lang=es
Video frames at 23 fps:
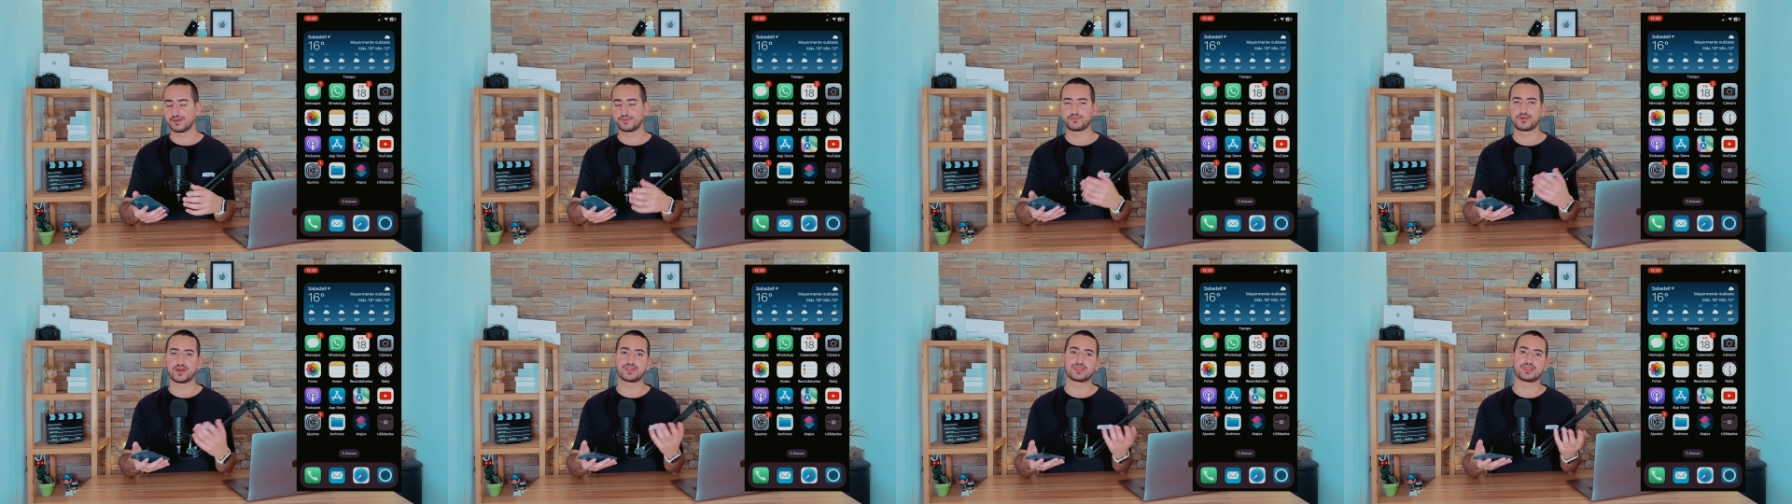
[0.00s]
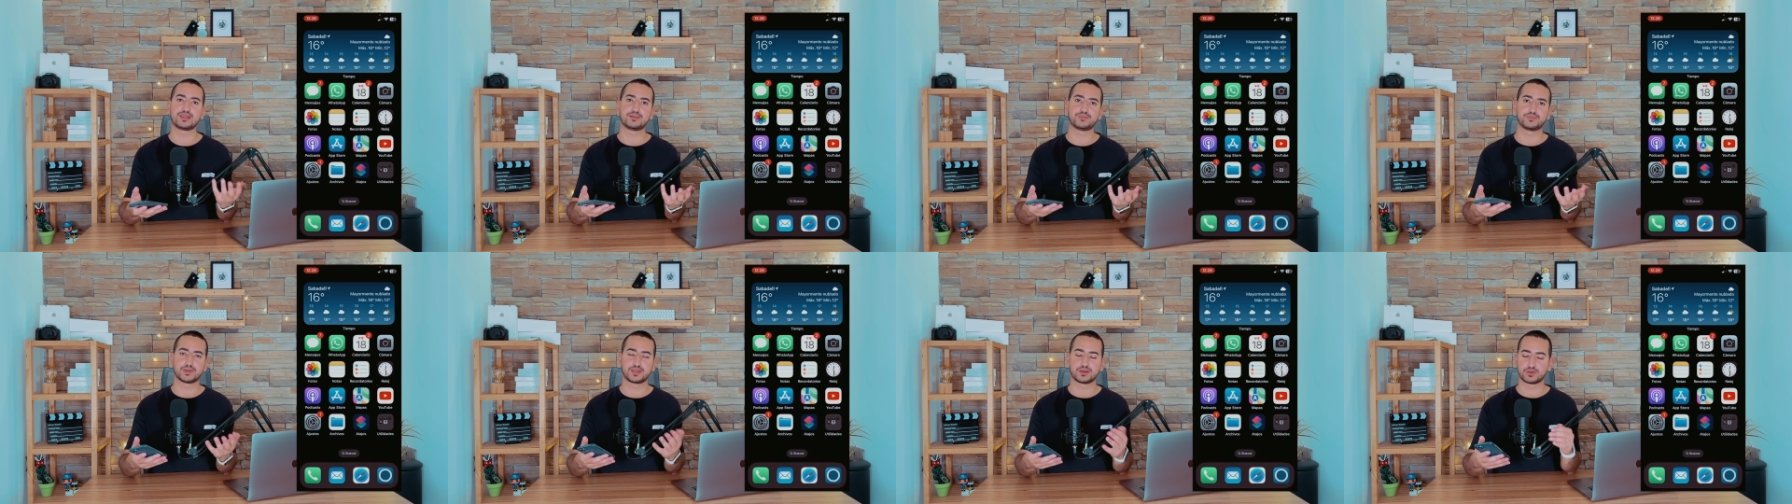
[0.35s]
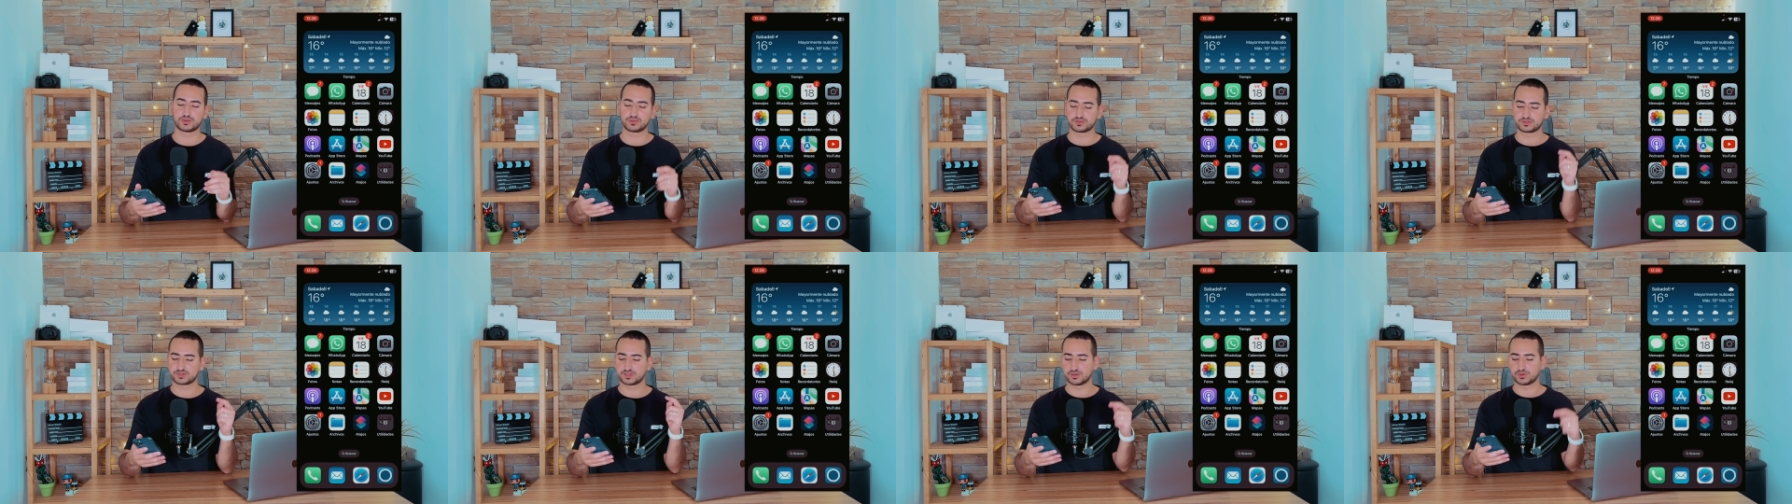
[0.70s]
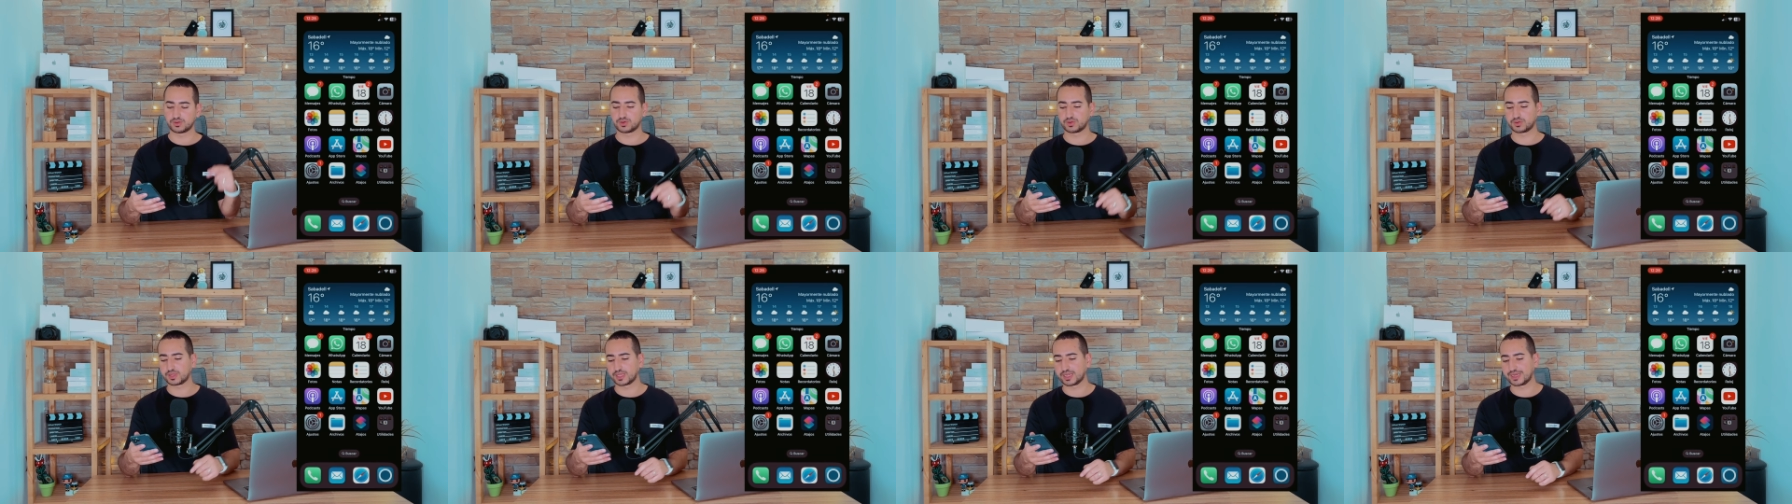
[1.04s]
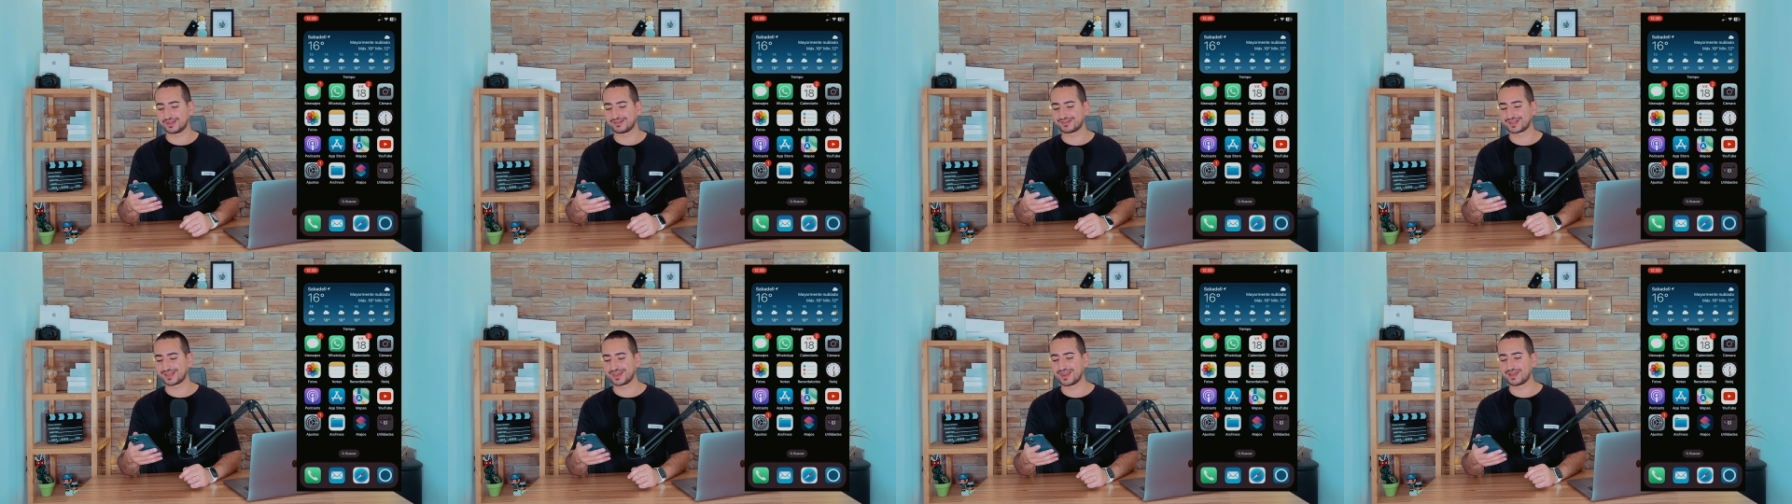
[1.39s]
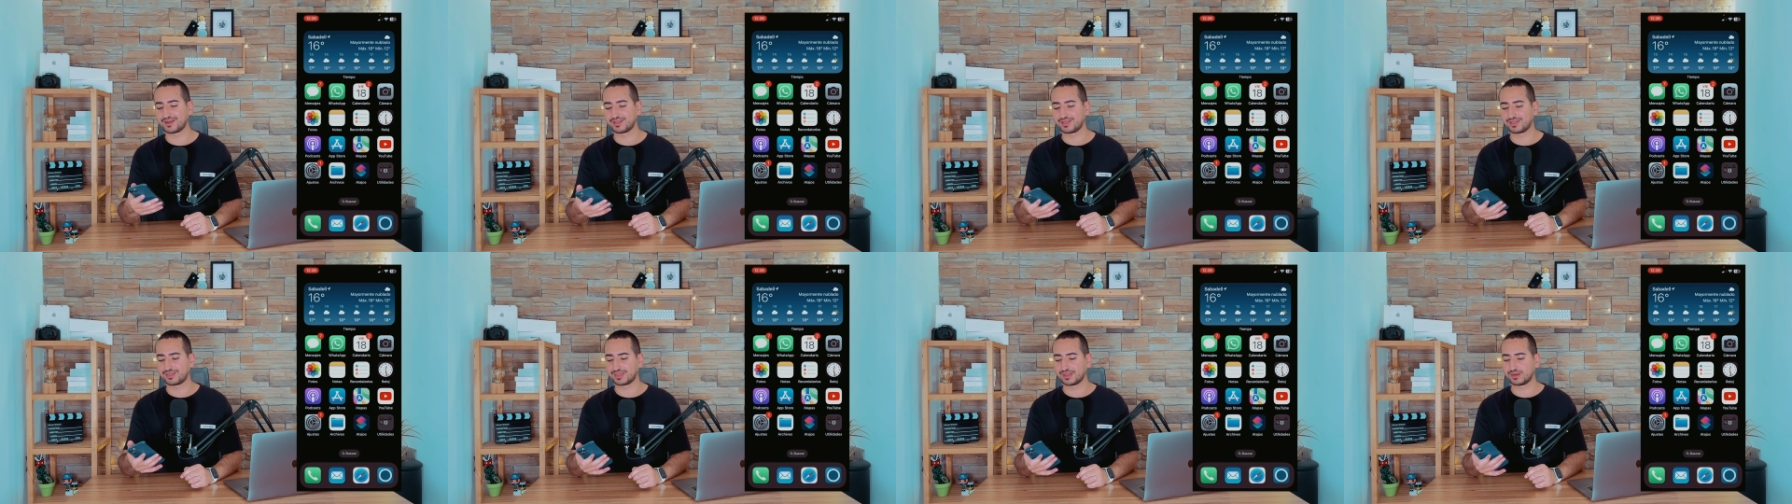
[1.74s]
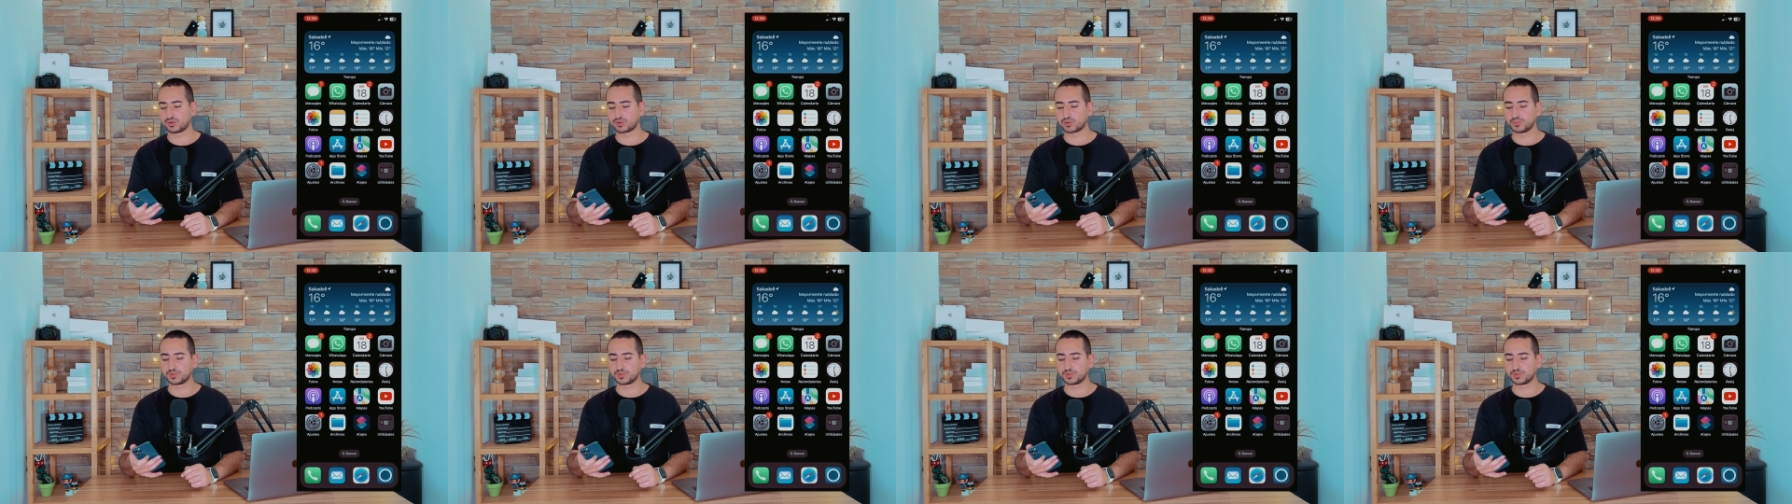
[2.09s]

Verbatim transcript: fácil, pero si no lo queréis crear de cero,